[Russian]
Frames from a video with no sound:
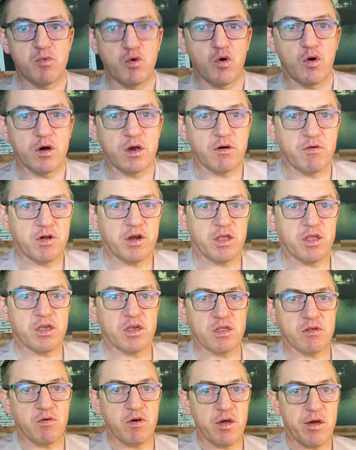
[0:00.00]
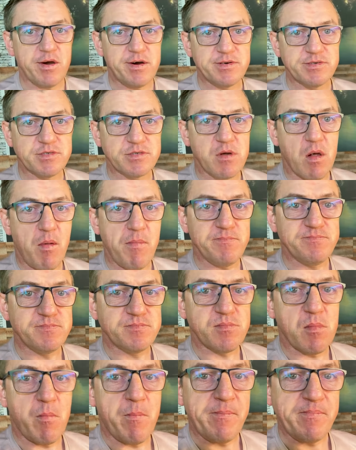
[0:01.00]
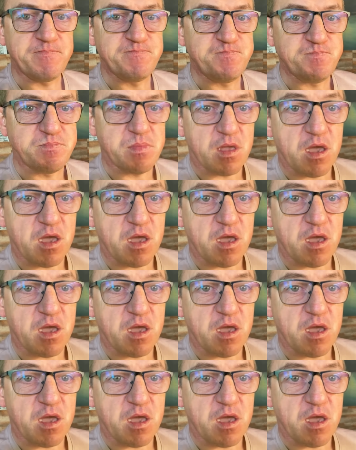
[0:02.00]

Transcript: имхо говорите свое. Угу.